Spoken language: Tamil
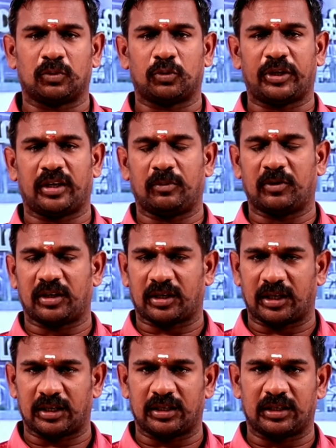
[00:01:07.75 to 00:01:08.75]
உயர்நீதிமன்ற
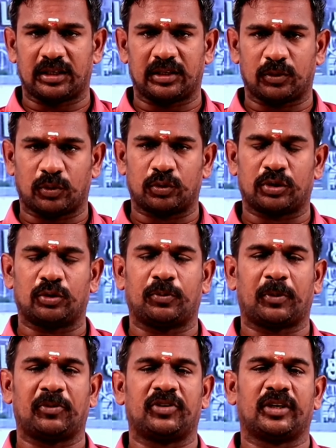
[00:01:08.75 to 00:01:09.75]
கிளை இதுக்கு ஒரு உத்தரவு
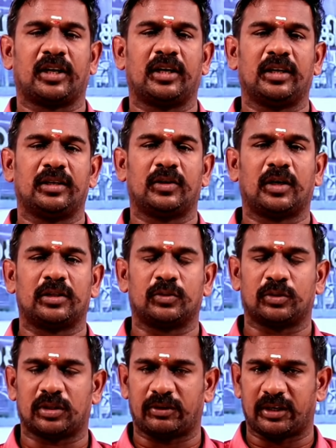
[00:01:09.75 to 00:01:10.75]
பிறப்பிச்சிருக்காங்க அந்த
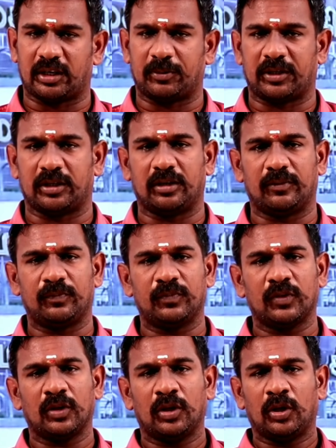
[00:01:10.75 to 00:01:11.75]
உத்தரவு என்ன அப்படின்னா
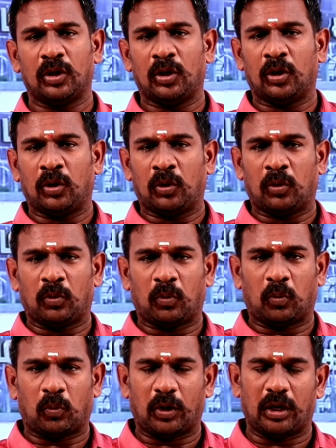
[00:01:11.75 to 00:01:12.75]

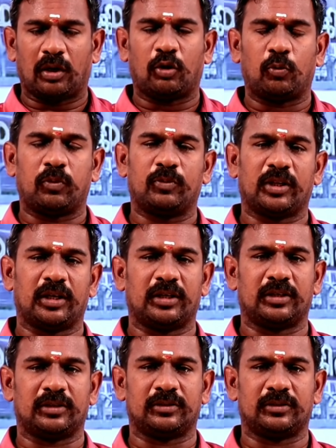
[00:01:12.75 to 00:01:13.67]
ஒன்றாம் வகுப்பு முதல்